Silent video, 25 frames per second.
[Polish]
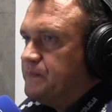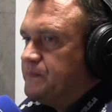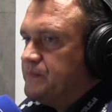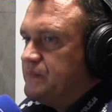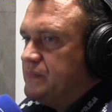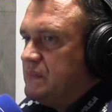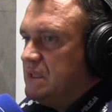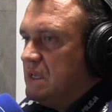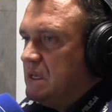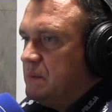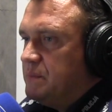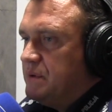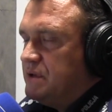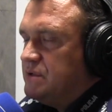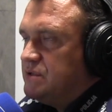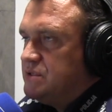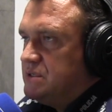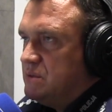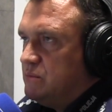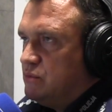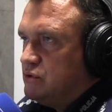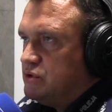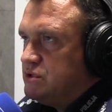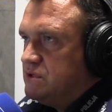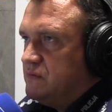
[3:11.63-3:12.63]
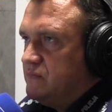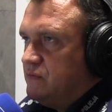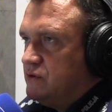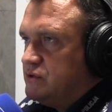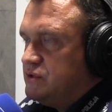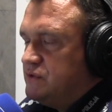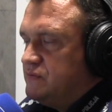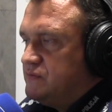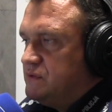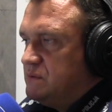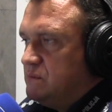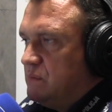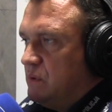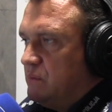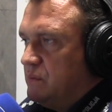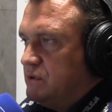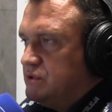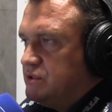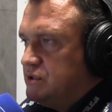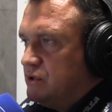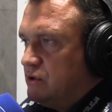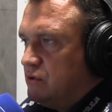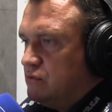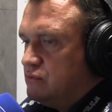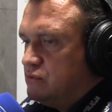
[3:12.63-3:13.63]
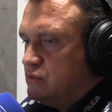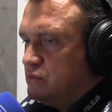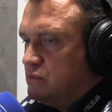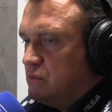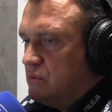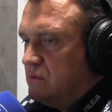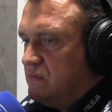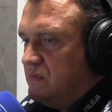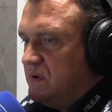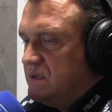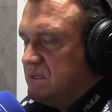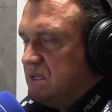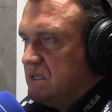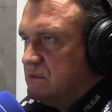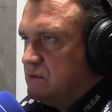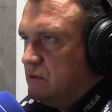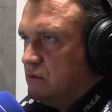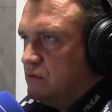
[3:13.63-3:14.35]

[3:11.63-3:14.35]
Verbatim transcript: nie będzie możliwości w tym momencie kontynuowania